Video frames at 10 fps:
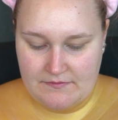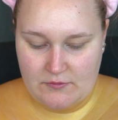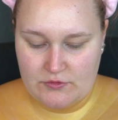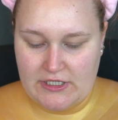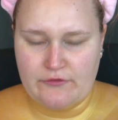
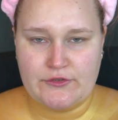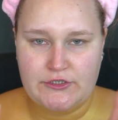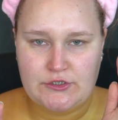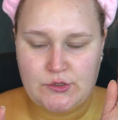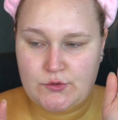Und da
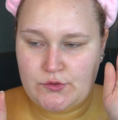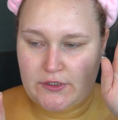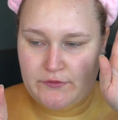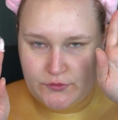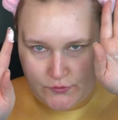viel,
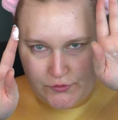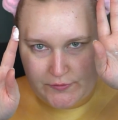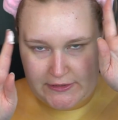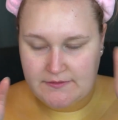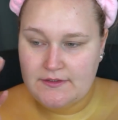davon eine gute
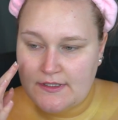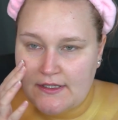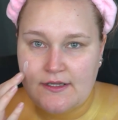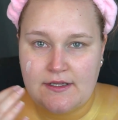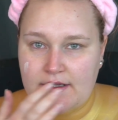Menge.
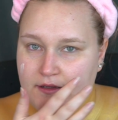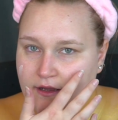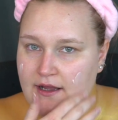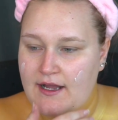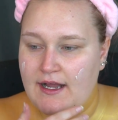
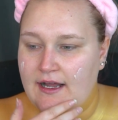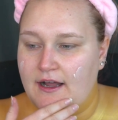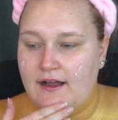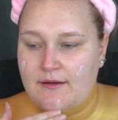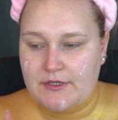
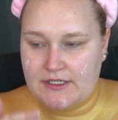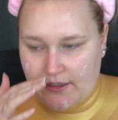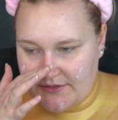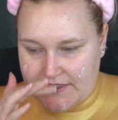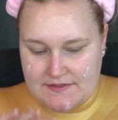Aber da
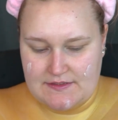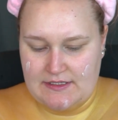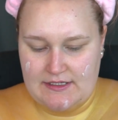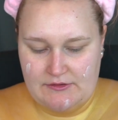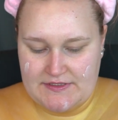habe ich jetzt,
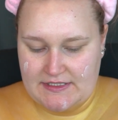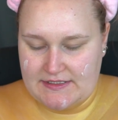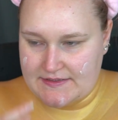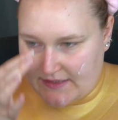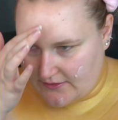außer
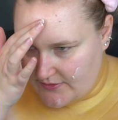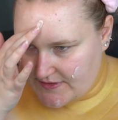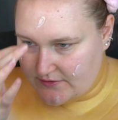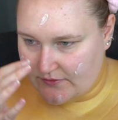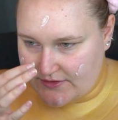dass er glowy
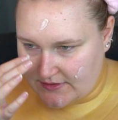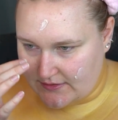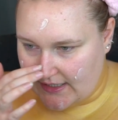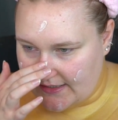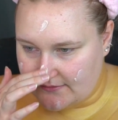sein sollte,
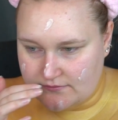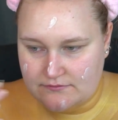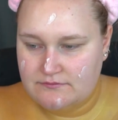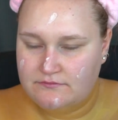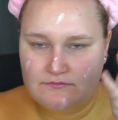keinen
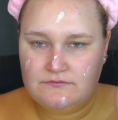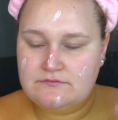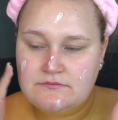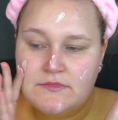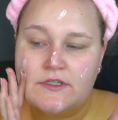
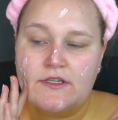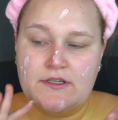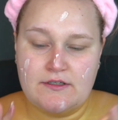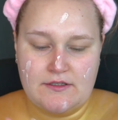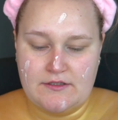
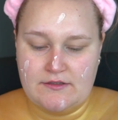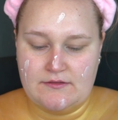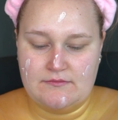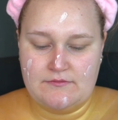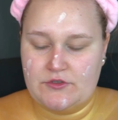
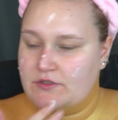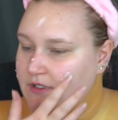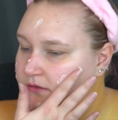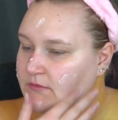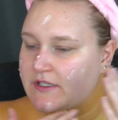äh,
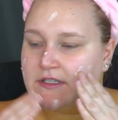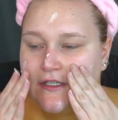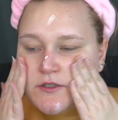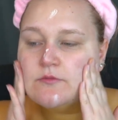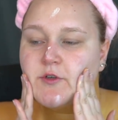
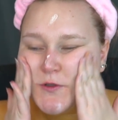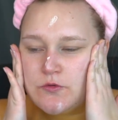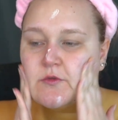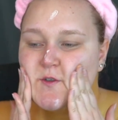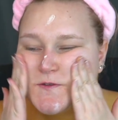Sonderkriterium oder
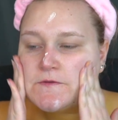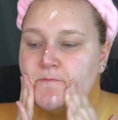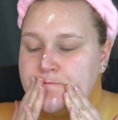so benutzt.